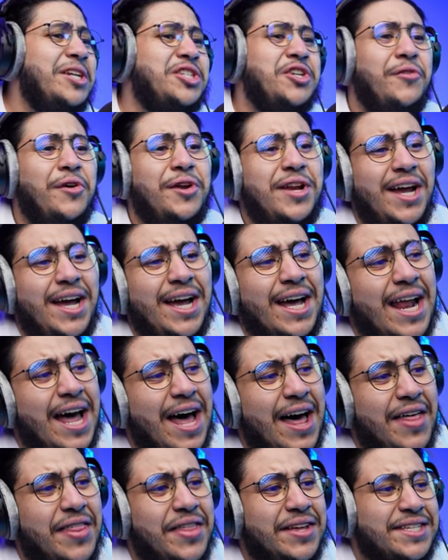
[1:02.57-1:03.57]
ما تشوفون يا عيال
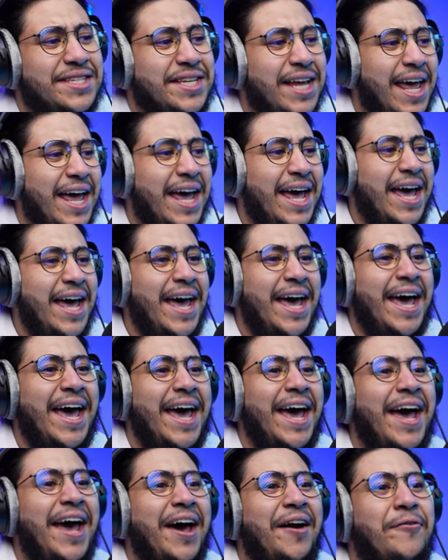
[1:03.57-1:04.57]
هذا
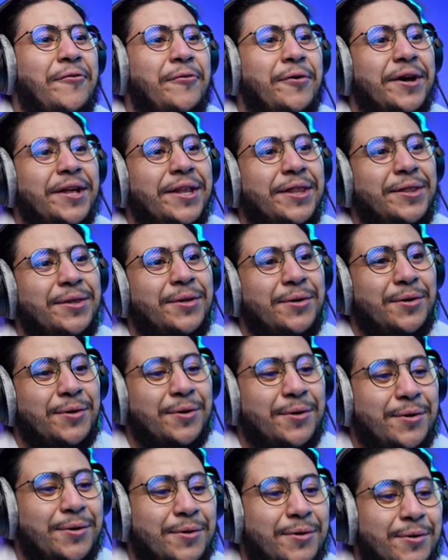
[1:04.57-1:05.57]
سيف
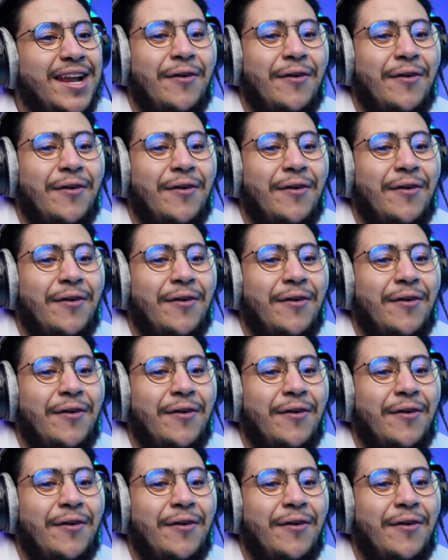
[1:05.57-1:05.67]
ويندو